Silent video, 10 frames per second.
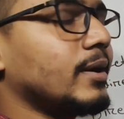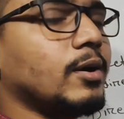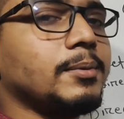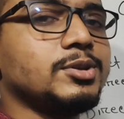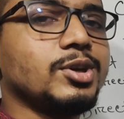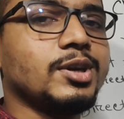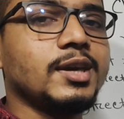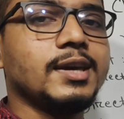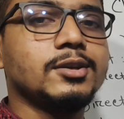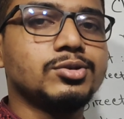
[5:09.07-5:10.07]
তোমাকে অবশ্যই
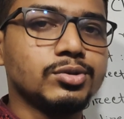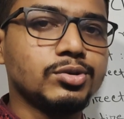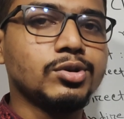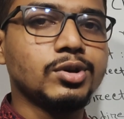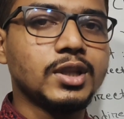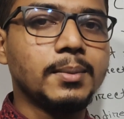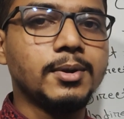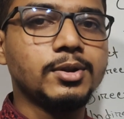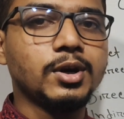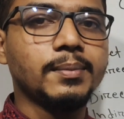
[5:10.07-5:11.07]
কি সত্য কথা
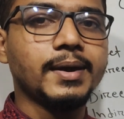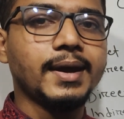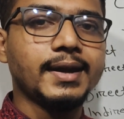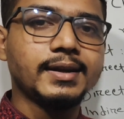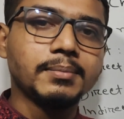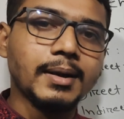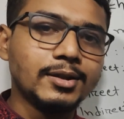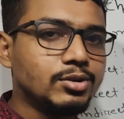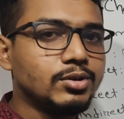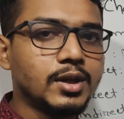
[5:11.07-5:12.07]
বলতে হবে এটা
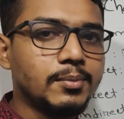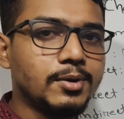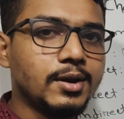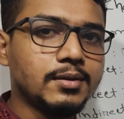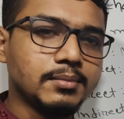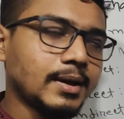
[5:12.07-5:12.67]
বাধ্যতামূলক